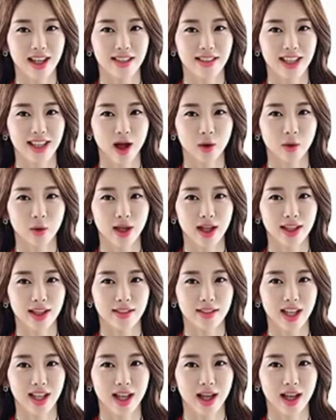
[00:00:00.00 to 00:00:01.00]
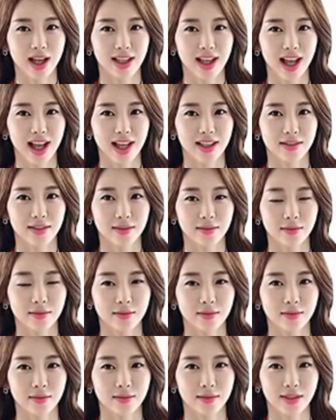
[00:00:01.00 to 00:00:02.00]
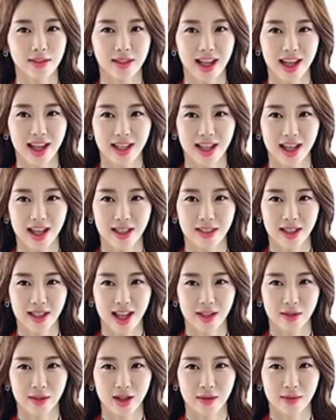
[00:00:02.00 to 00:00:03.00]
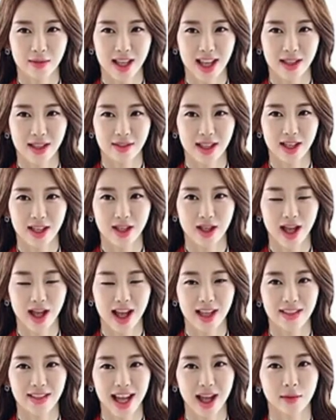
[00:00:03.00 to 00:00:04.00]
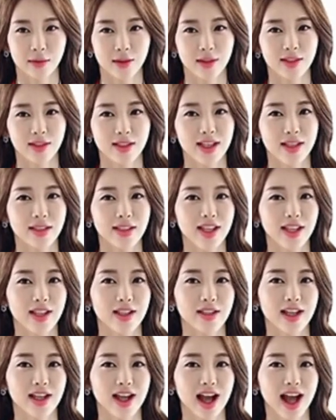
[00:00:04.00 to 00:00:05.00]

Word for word: Kính chào quý anh chị khách hàng. Đây là hình ảnh thực tế tại dự án Diamond City,